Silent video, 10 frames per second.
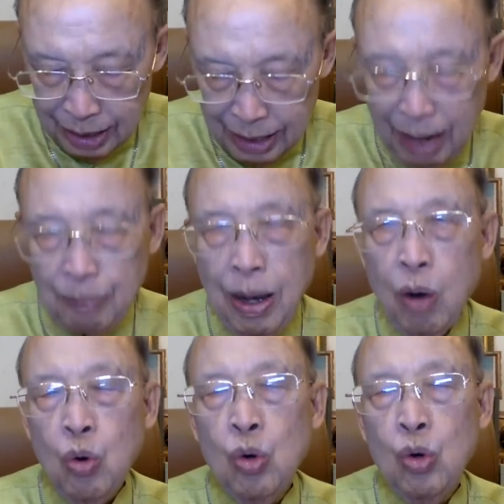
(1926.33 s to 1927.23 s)
รับเอา
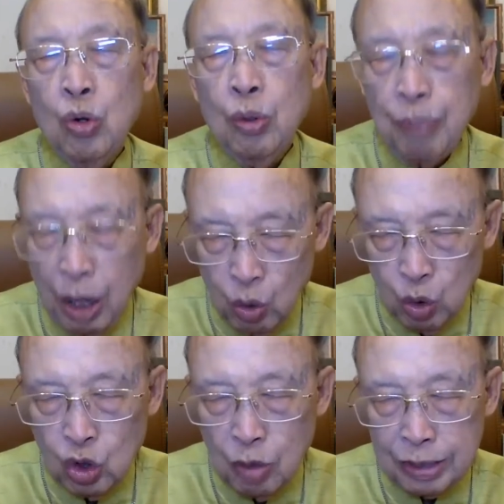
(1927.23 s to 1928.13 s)
พระคุณ
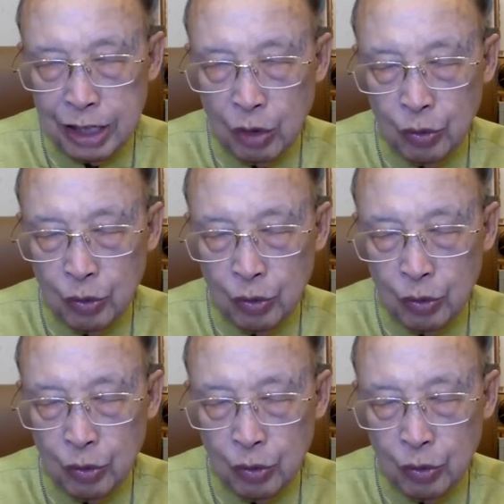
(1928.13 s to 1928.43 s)
ของพระเจ้า